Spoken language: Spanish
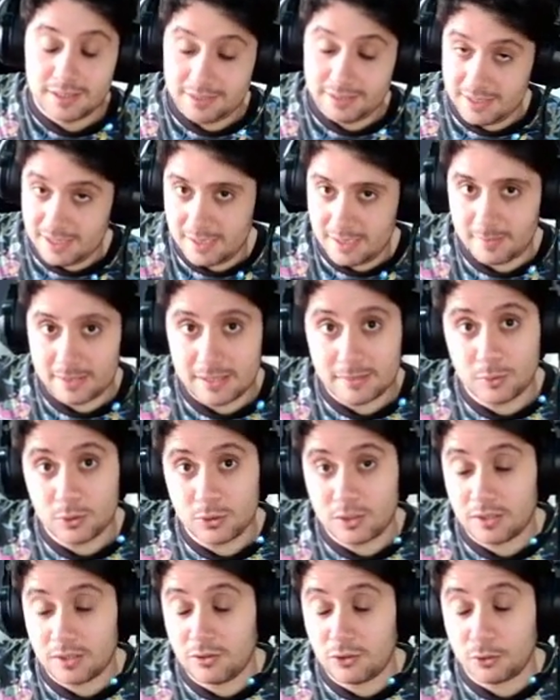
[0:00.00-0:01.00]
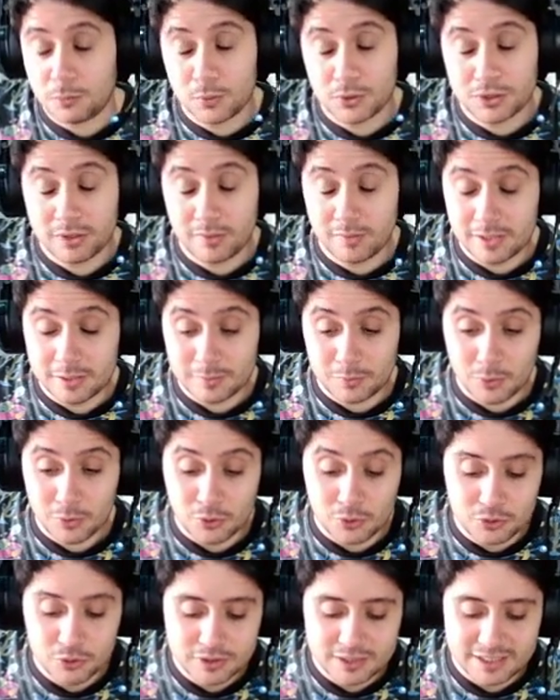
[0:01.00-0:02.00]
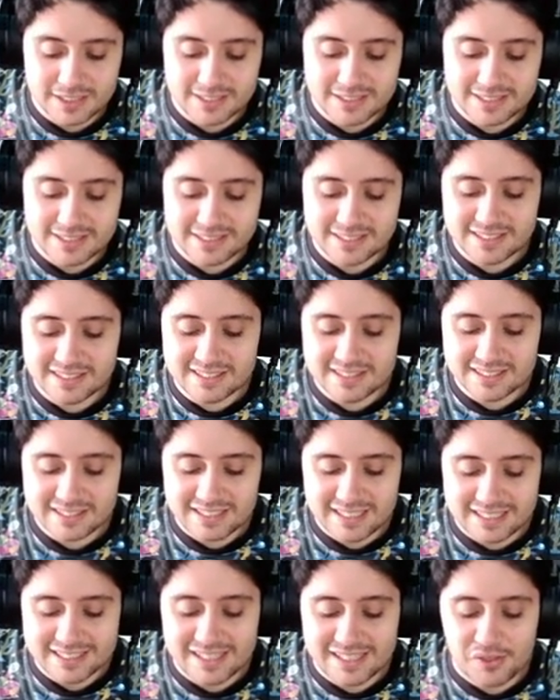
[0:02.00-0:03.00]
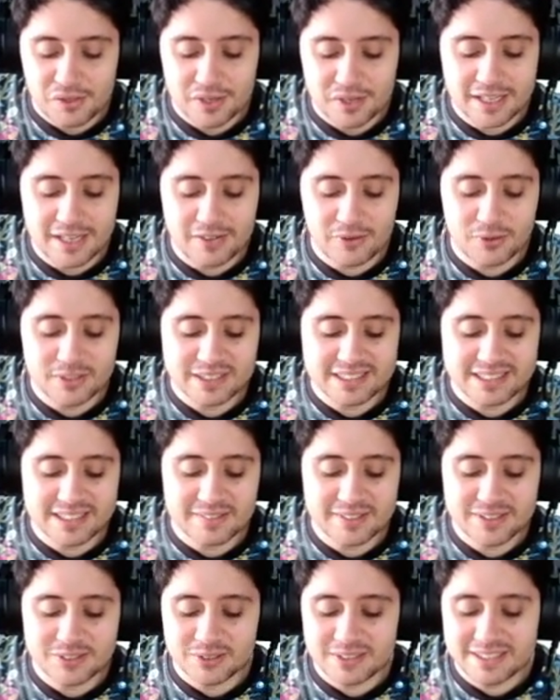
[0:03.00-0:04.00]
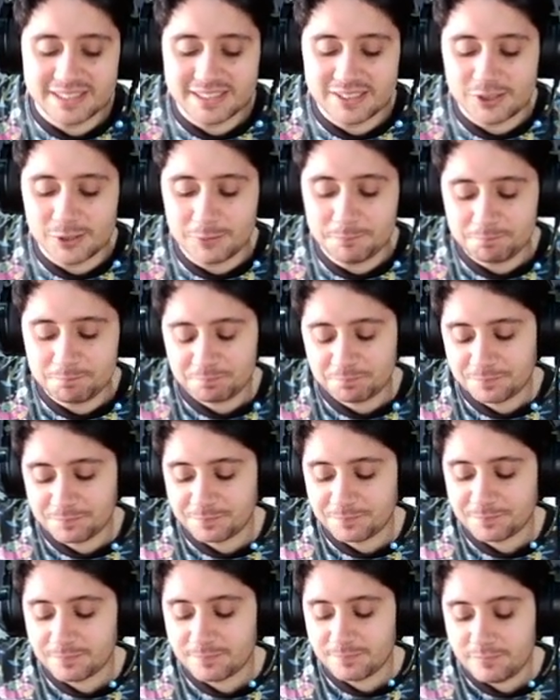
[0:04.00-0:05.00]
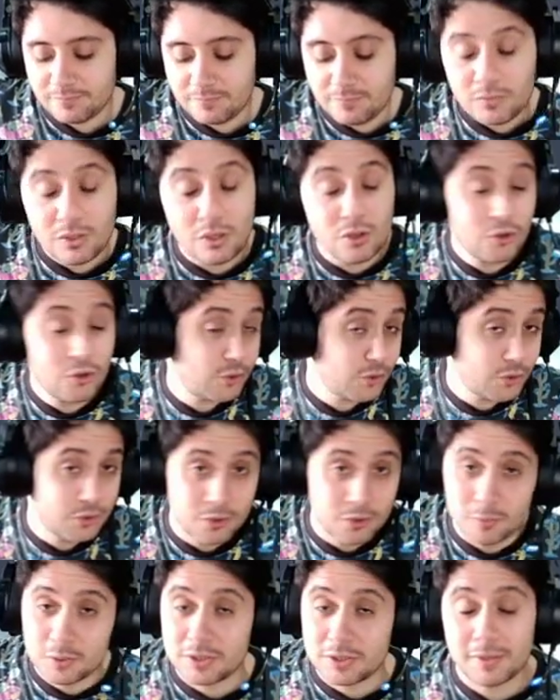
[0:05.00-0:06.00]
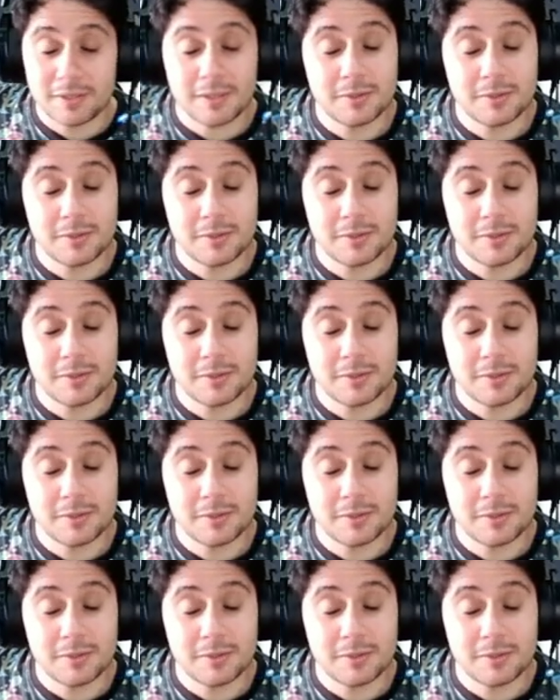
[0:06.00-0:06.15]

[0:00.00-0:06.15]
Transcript: y ya veremos los posibles boicots que se, que se acerquen con este evento, insisto, o como se había